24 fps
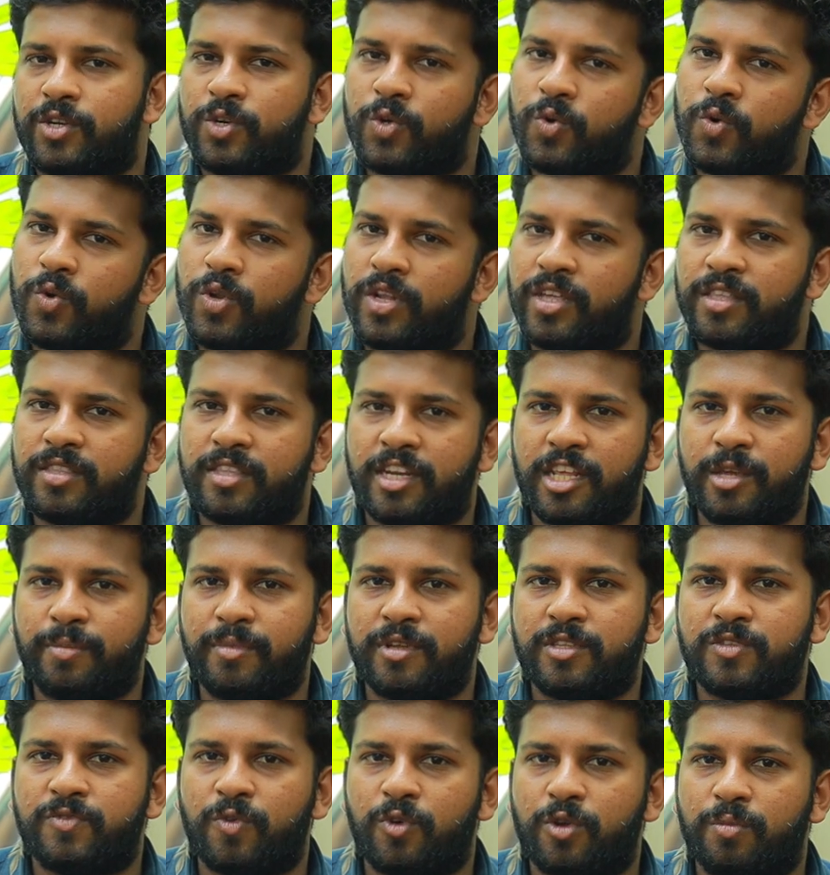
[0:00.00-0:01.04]
டூ ஒரு த்ரீ
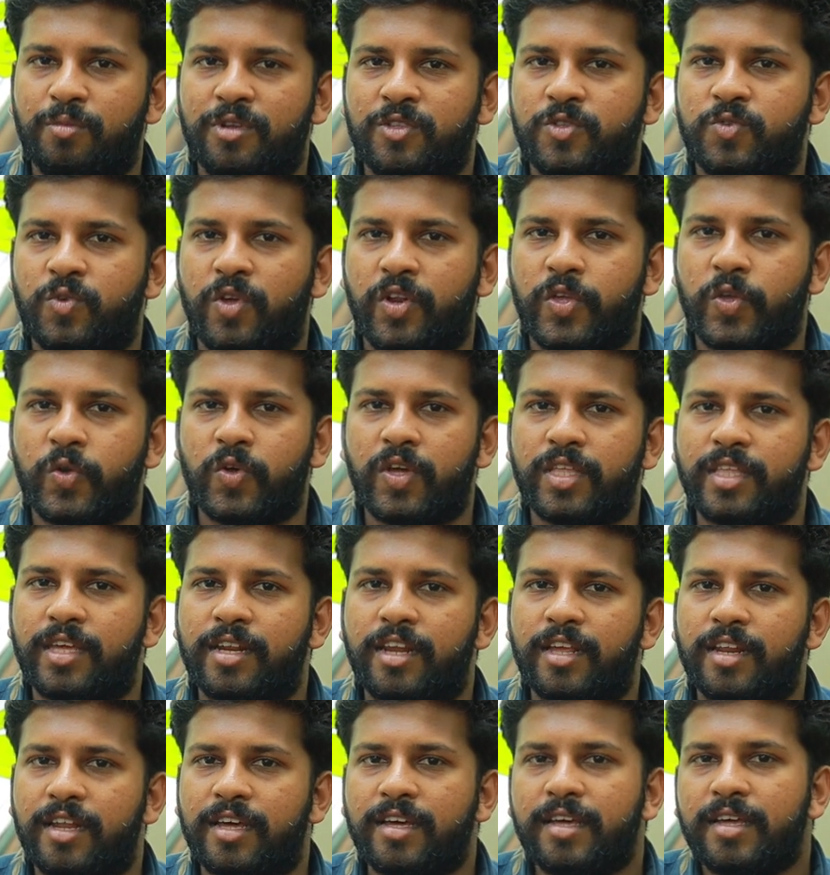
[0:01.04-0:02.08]
மந்த்ஸ் ஃபோர் மந்த்ஸ் வரைக்கும் அது
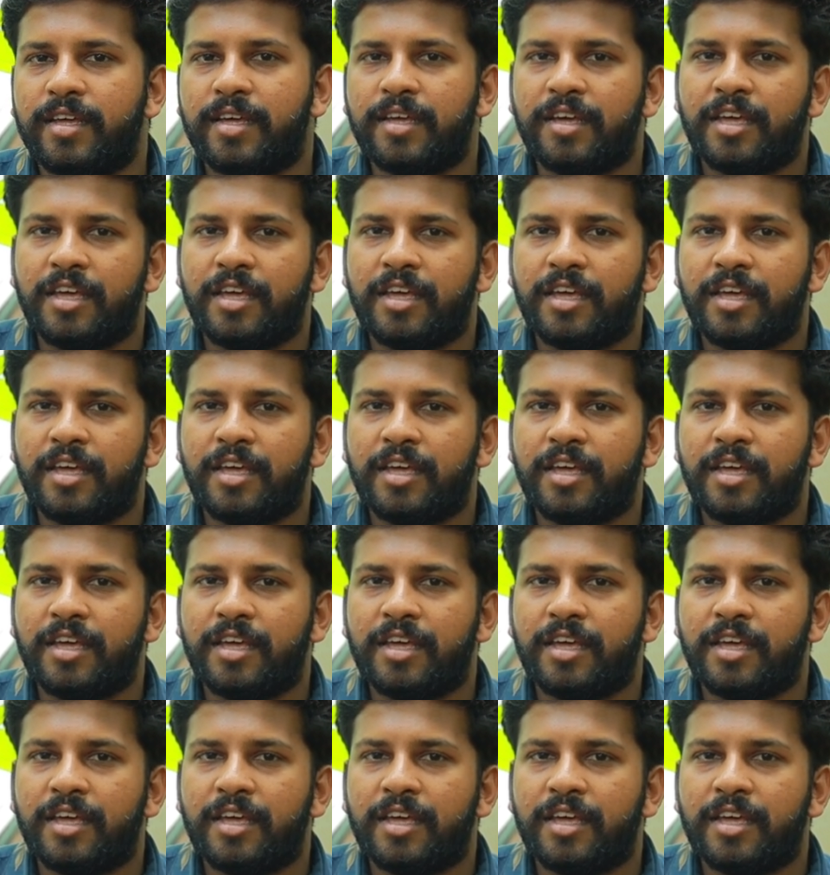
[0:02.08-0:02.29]
என்னென்னா